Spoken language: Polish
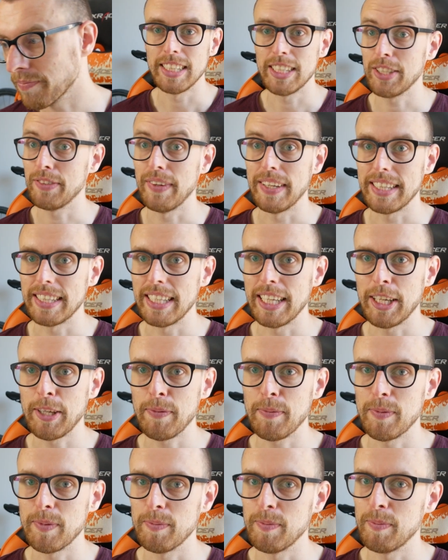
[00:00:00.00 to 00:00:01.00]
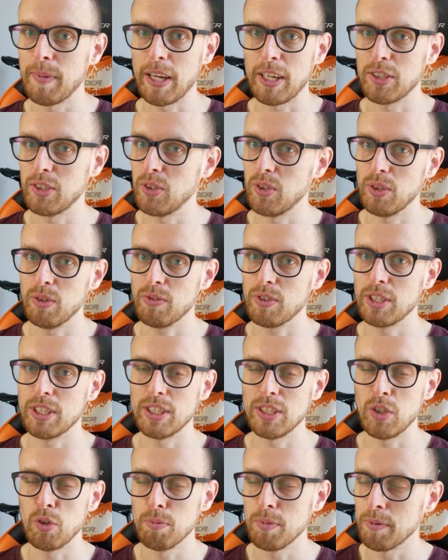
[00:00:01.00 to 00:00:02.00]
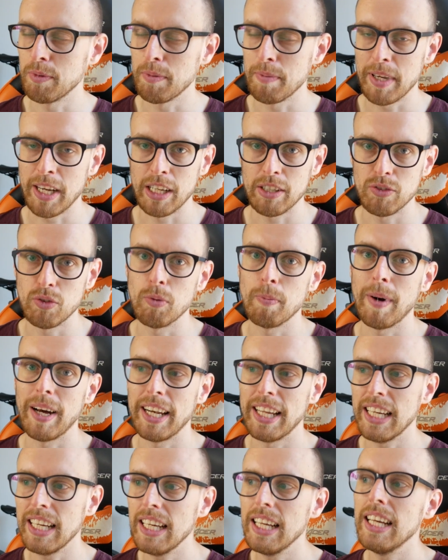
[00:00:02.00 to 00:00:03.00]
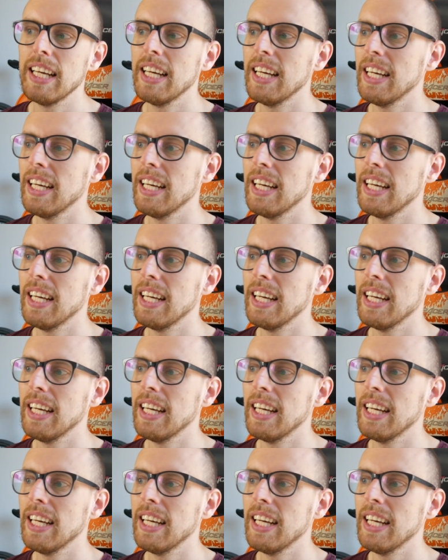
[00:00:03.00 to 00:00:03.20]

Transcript: Świetnie, bardzo wszyscy lubimy biegać w upale.